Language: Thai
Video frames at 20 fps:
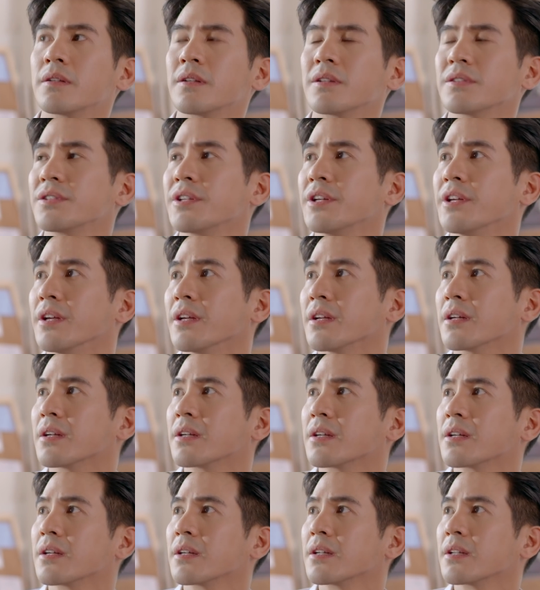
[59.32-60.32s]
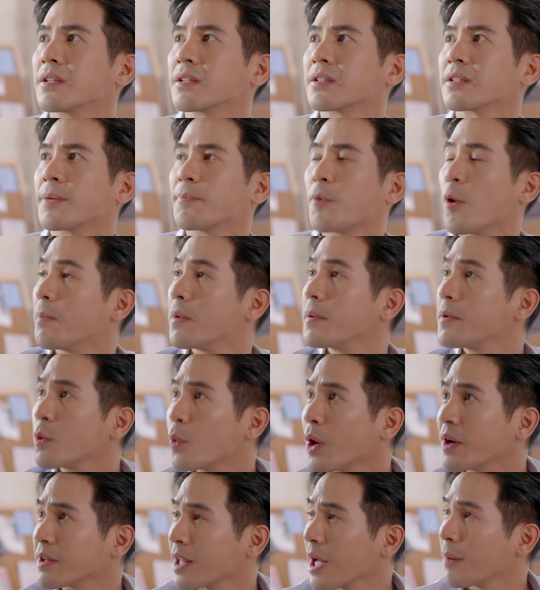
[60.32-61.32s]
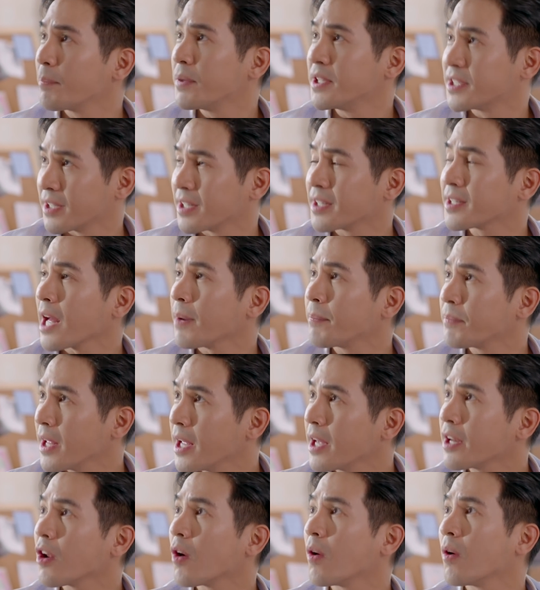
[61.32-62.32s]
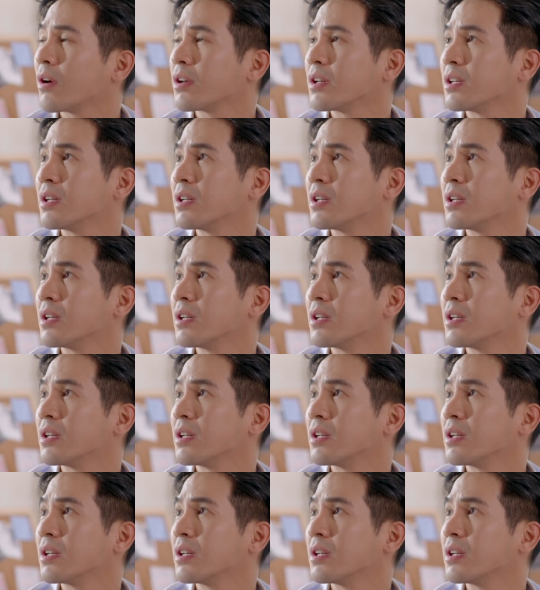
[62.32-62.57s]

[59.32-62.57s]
นะสิแต่ผมไม่มีวันทำผิดศีลธรรมแน่นอน